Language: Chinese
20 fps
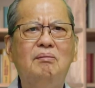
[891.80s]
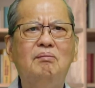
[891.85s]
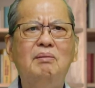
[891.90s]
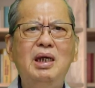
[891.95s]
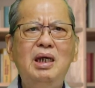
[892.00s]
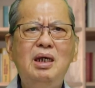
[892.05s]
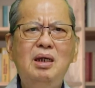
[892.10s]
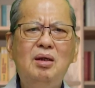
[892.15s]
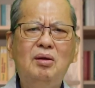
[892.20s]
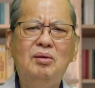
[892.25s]

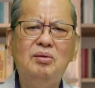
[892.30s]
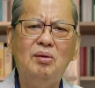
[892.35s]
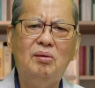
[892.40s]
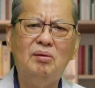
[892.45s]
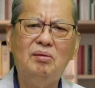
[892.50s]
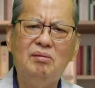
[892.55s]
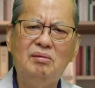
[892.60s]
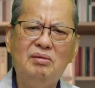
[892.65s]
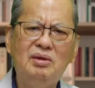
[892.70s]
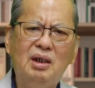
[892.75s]
没
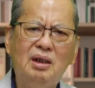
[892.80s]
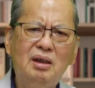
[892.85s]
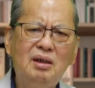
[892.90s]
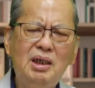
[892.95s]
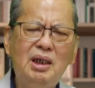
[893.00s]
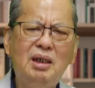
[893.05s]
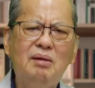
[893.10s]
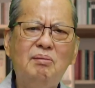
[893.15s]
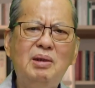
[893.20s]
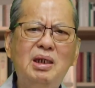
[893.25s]
有
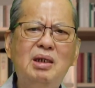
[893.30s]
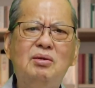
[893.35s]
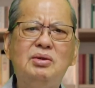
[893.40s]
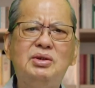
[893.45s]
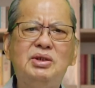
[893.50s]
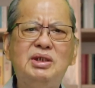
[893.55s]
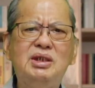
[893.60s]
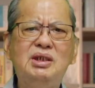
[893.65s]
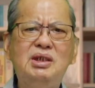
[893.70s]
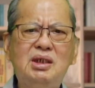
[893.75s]
能力，没
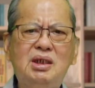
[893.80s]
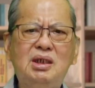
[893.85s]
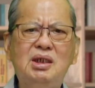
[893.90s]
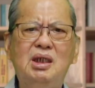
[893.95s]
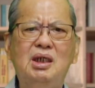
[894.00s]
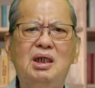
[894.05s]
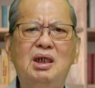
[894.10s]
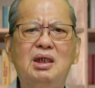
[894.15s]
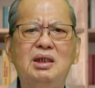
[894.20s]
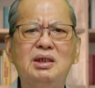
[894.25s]
有资
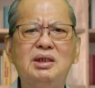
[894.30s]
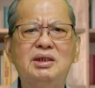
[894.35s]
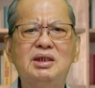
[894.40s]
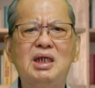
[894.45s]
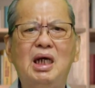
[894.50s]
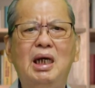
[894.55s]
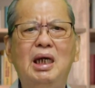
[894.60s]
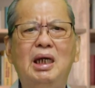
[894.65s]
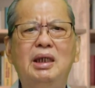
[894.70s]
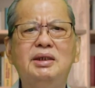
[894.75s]
格
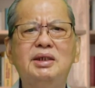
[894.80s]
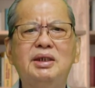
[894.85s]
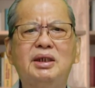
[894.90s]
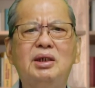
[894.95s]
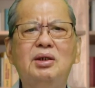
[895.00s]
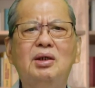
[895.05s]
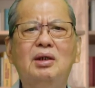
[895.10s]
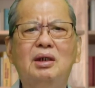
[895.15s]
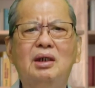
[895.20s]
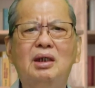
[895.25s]
在
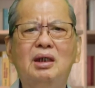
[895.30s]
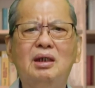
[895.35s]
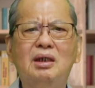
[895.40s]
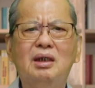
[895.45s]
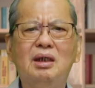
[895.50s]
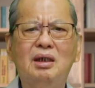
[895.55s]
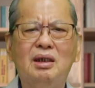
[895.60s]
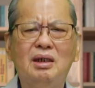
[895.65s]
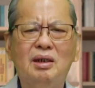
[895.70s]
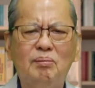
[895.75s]
这个
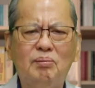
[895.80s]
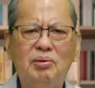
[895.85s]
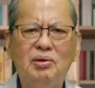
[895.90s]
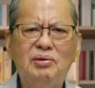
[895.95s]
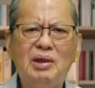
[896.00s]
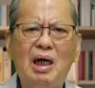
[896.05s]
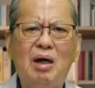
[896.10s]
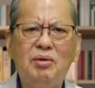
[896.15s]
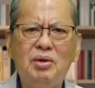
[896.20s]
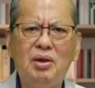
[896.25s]

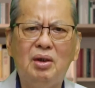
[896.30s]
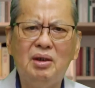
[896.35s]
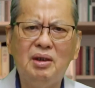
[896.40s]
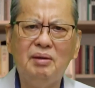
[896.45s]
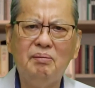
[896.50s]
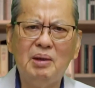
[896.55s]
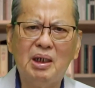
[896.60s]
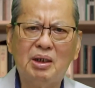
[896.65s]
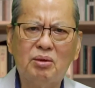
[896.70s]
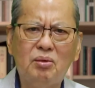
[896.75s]
葡萄
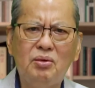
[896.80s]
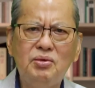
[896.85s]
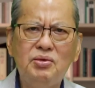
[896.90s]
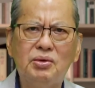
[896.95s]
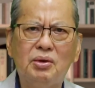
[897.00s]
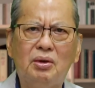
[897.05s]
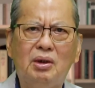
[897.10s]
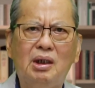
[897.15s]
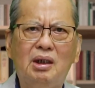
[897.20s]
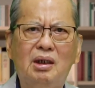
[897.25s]
园里面
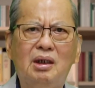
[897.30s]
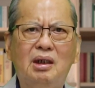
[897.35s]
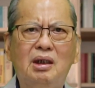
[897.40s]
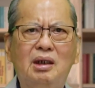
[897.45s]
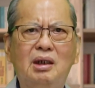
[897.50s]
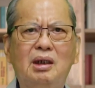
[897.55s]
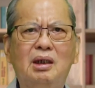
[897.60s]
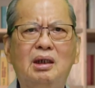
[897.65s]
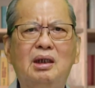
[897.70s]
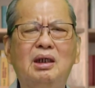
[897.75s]
工作。
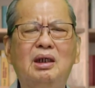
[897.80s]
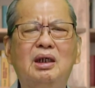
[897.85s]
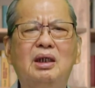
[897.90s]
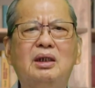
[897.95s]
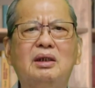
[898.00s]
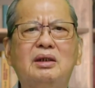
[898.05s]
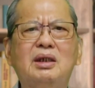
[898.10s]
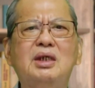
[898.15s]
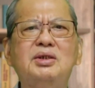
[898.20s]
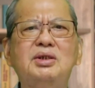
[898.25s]

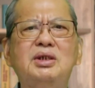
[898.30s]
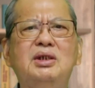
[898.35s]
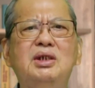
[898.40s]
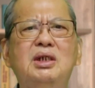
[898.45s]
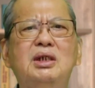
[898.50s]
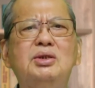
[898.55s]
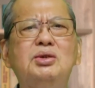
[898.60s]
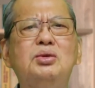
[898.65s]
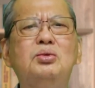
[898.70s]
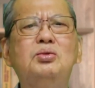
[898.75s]
但是
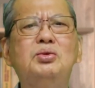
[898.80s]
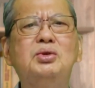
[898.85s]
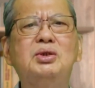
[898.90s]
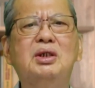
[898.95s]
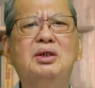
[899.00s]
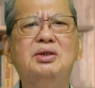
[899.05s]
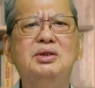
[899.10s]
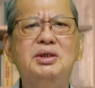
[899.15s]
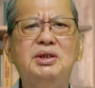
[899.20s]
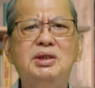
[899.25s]
耶稣
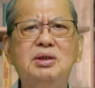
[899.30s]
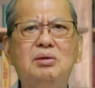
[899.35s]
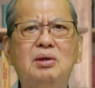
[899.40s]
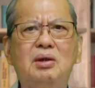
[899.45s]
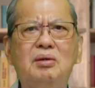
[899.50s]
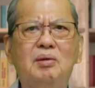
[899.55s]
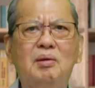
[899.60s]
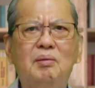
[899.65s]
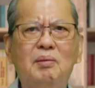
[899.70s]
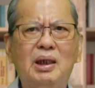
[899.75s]
拯
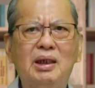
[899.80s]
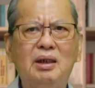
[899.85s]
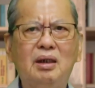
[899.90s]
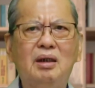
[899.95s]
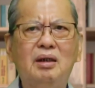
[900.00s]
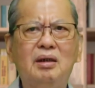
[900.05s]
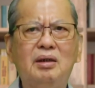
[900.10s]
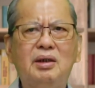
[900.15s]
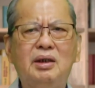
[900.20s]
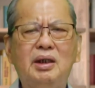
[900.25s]
救了我们，
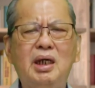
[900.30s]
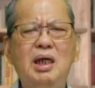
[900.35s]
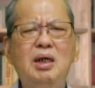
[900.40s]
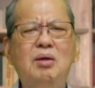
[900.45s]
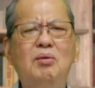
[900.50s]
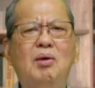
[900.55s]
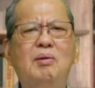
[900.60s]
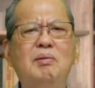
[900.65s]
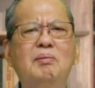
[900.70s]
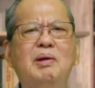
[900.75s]

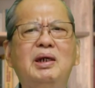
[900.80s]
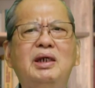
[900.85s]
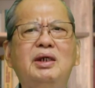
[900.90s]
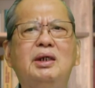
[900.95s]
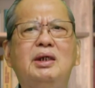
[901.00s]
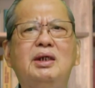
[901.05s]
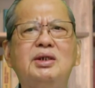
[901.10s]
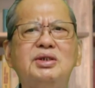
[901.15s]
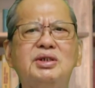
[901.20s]
给我们一